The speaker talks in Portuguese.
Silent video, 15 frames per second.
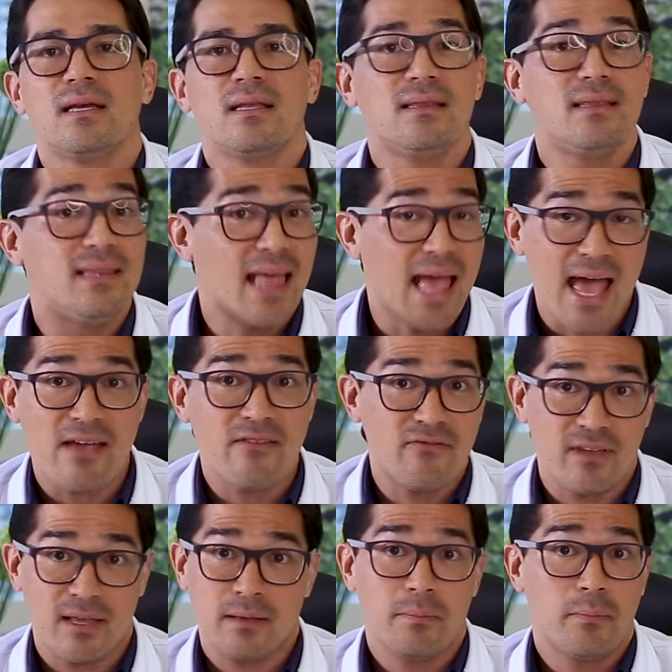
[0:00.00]

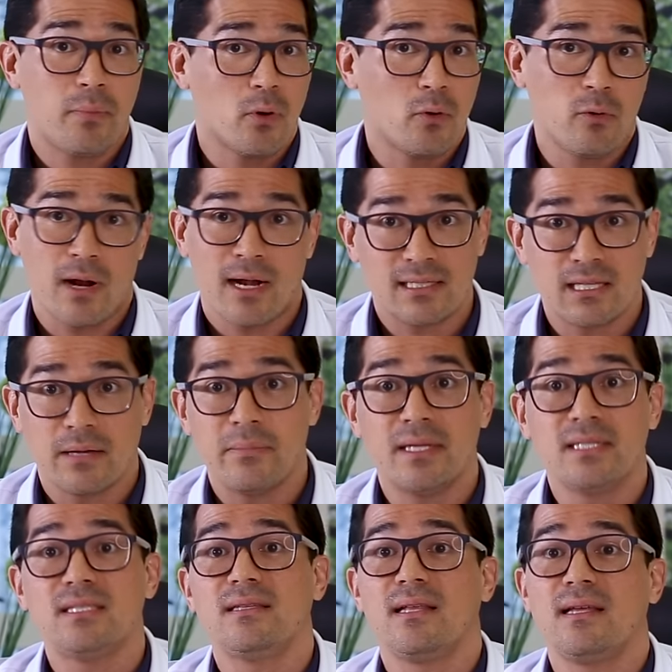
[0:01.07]
devem procurar
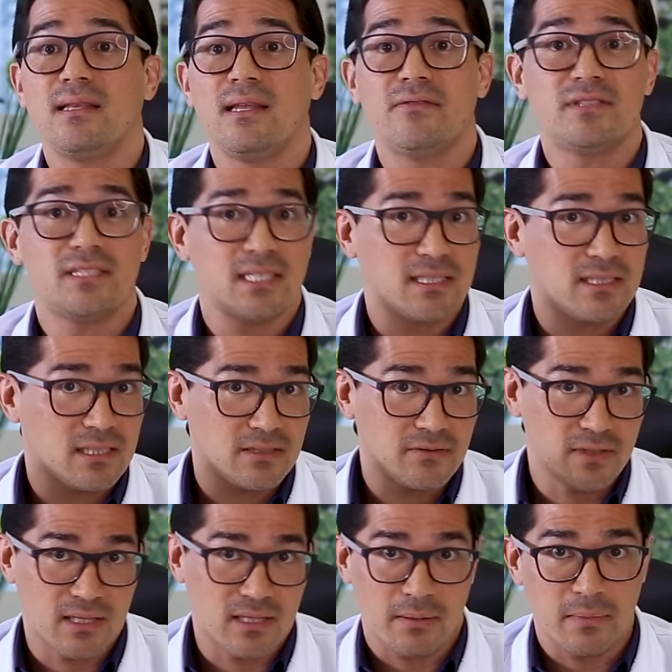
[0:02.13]
saber se tem deficiência de
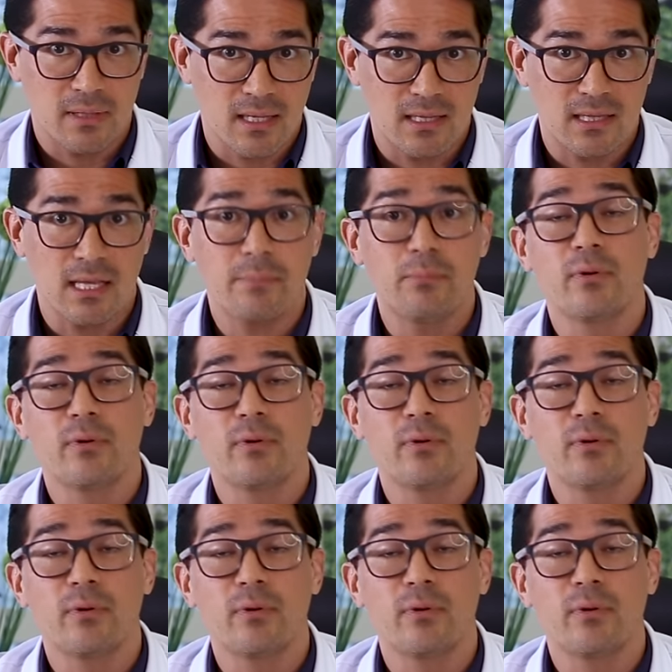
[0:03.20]
vitamina D,